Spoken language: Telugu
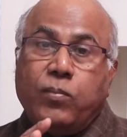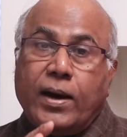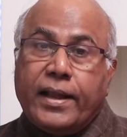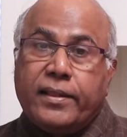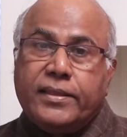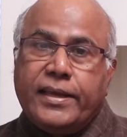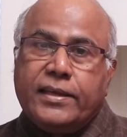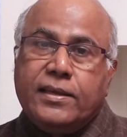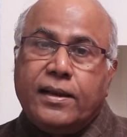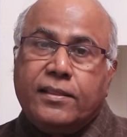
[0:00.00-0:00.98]
భారతీయ
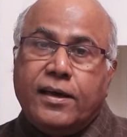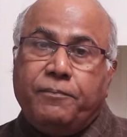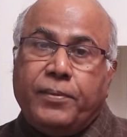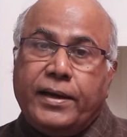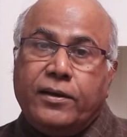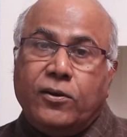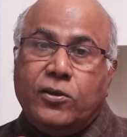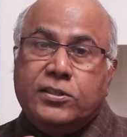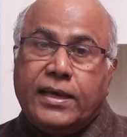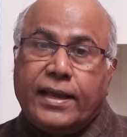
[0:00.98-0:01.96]
జనతా పార్టీలో
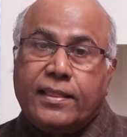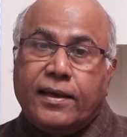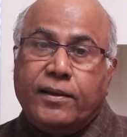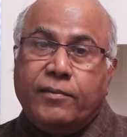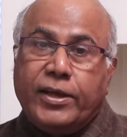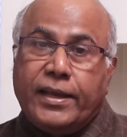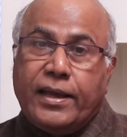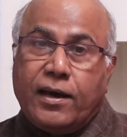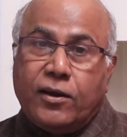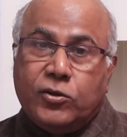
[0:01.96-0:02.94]
చేరదానమనే
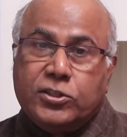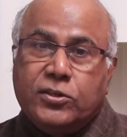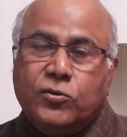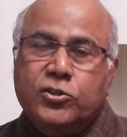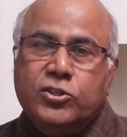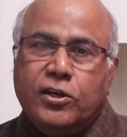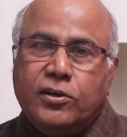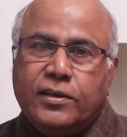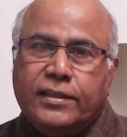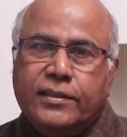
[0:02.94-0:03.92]
ఆలోచనకు
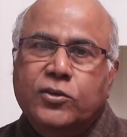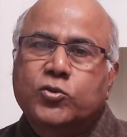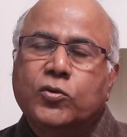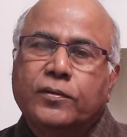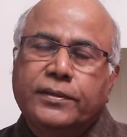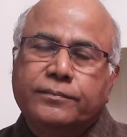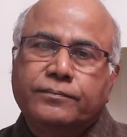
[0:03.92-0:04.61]
వచ్చినట్టుగా తెలుస్తుంది